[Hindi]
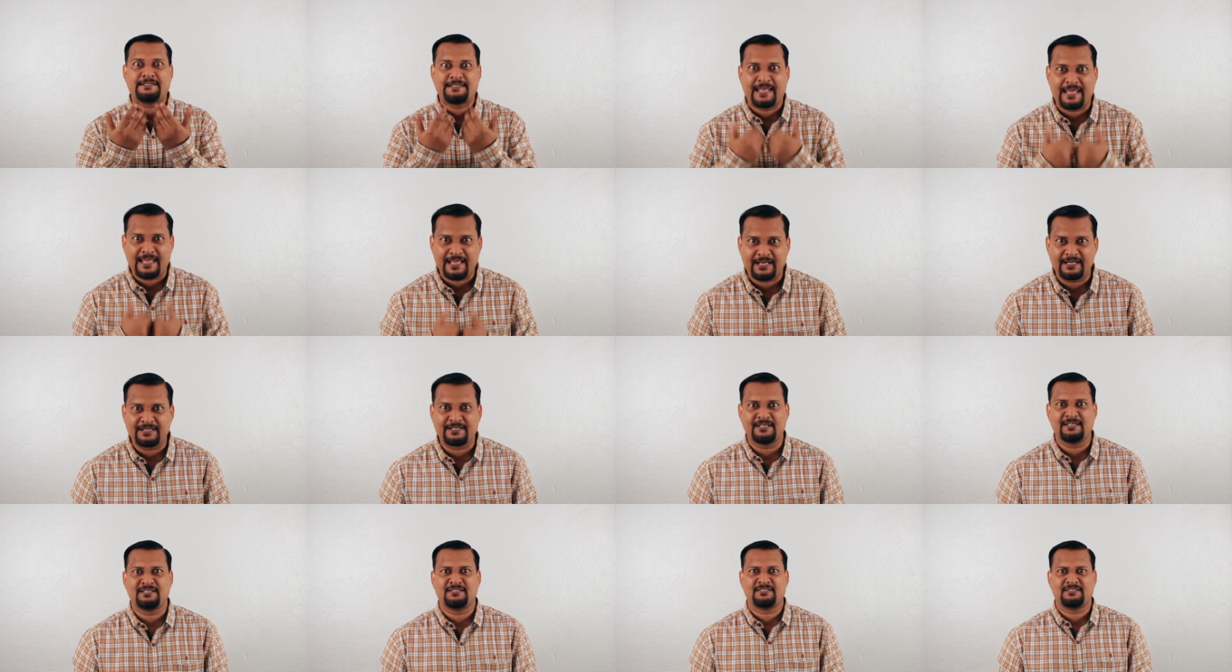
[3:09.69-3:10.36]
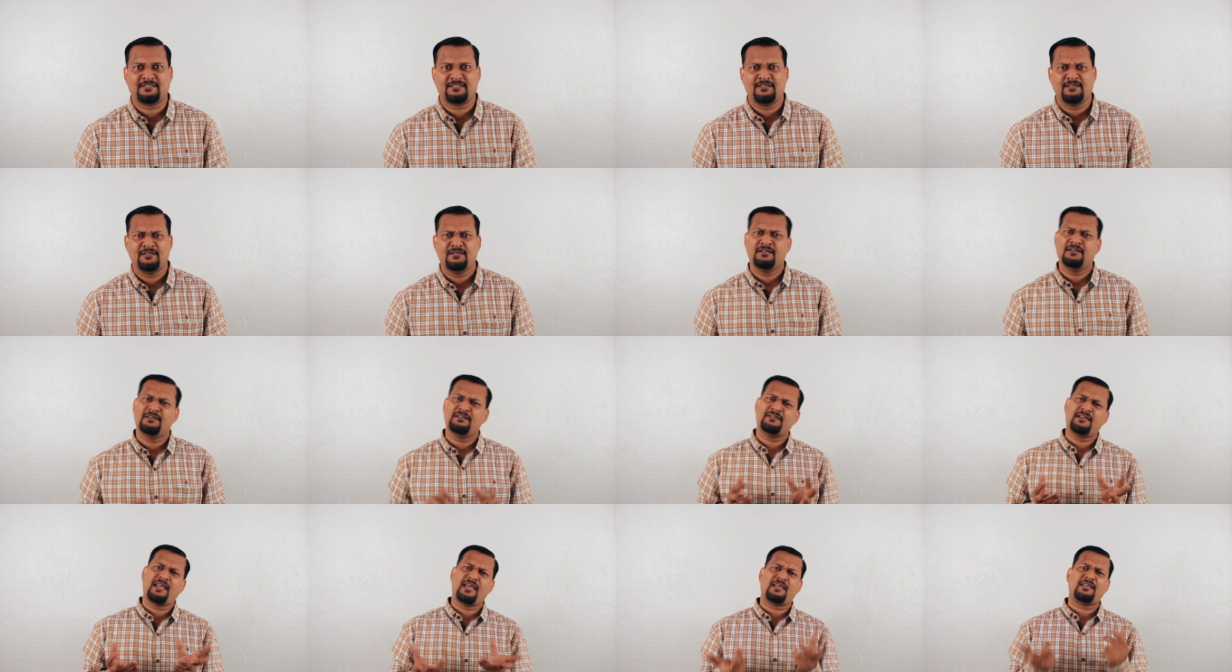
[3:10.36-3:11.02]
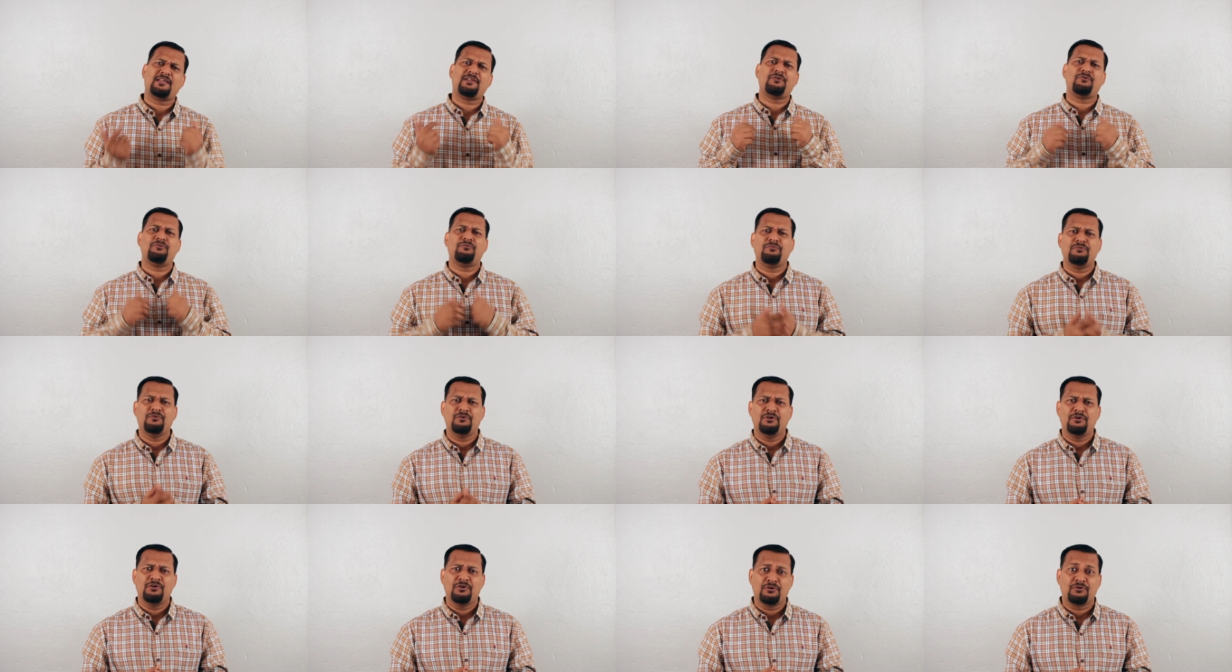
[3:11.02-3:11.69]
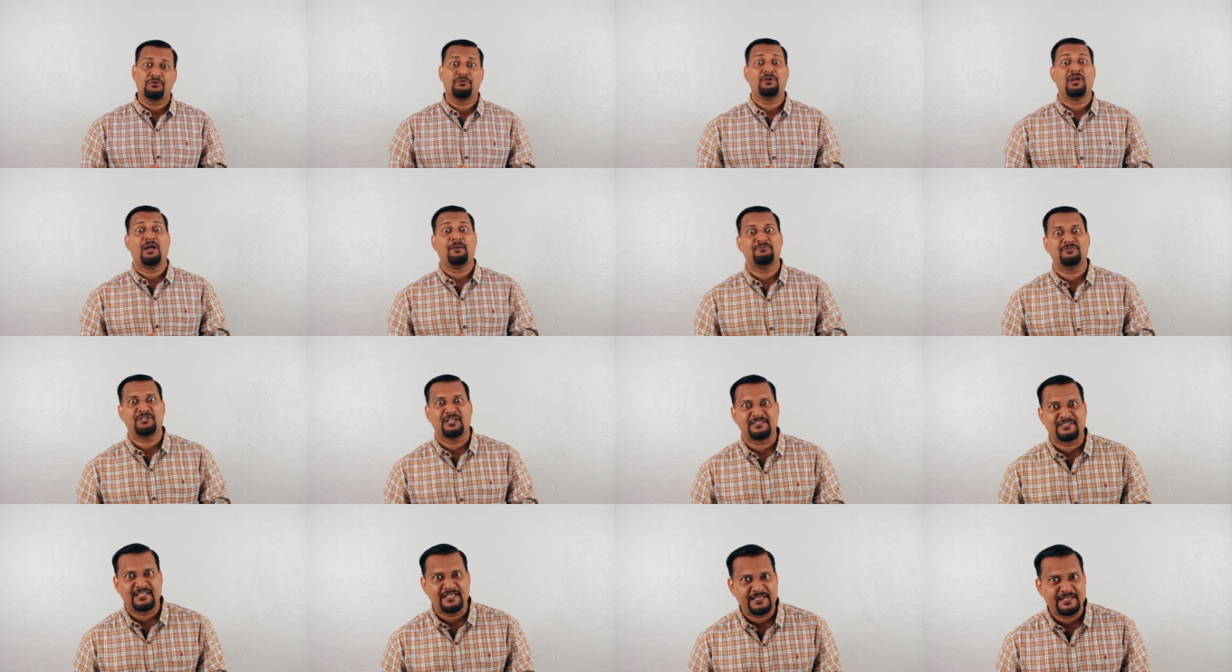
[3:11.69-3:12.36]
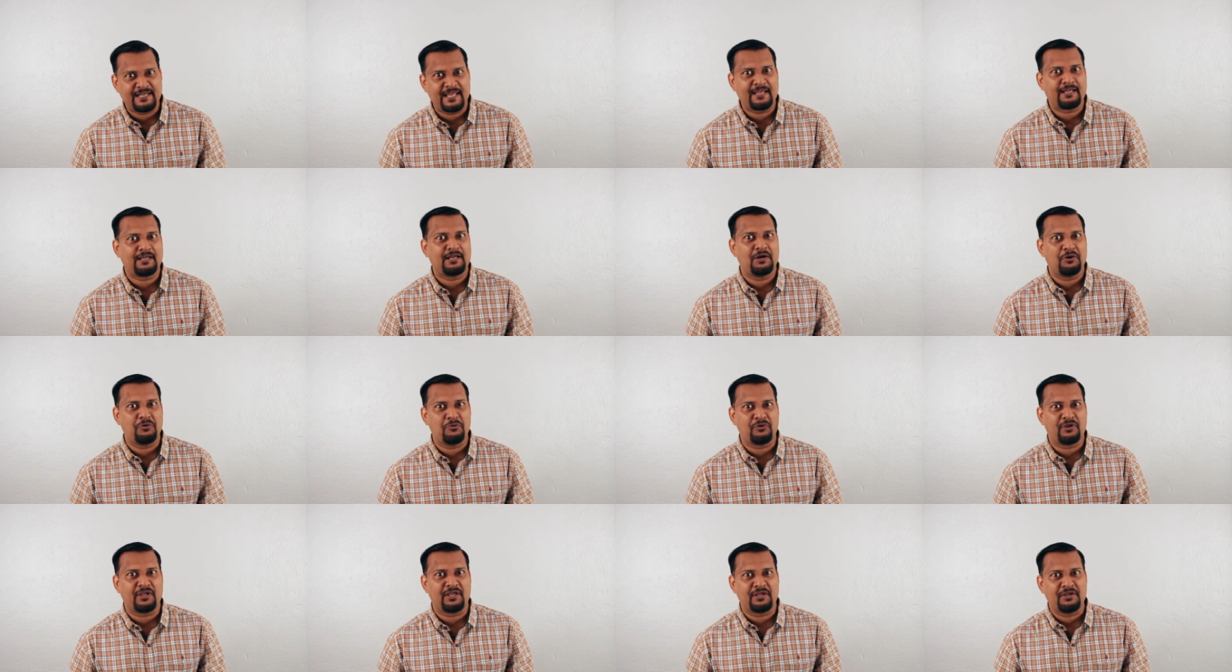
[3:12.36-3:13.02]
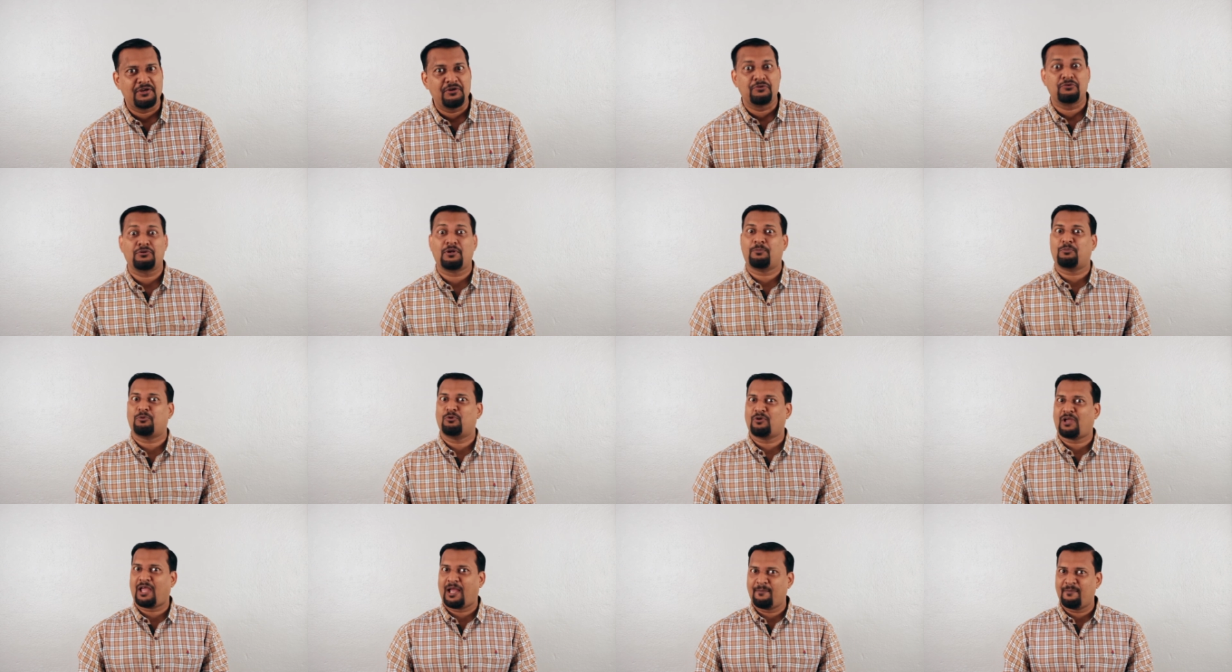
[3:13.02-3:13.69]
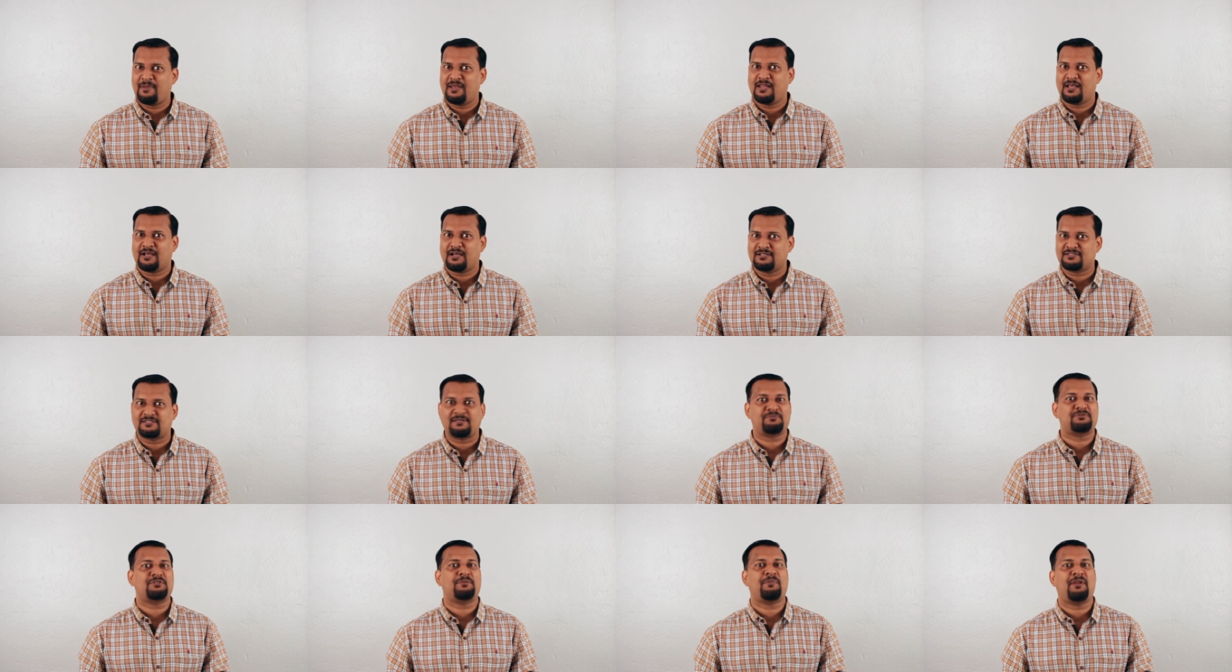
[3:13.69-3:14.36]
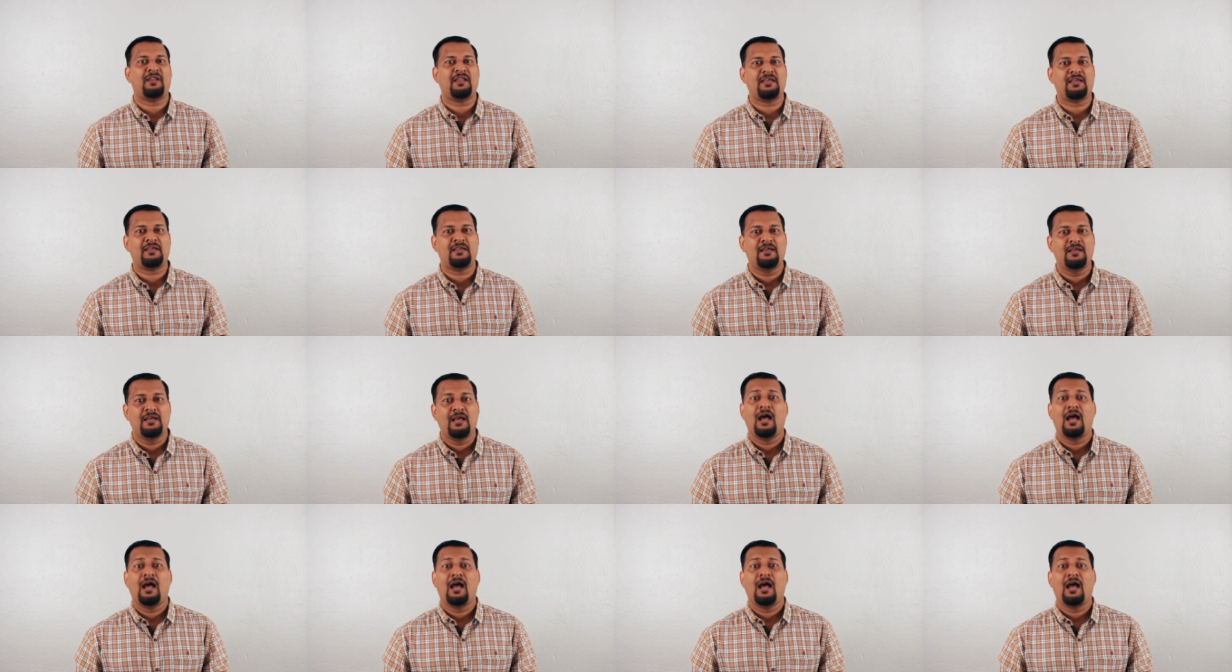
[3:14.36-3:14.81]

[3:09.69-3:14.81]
टेक अ टेस्ट टेक क्यों क्योंकि आप जैसे ही टेक कहोगे तो आपको क्या मिलेगा सबसे पहले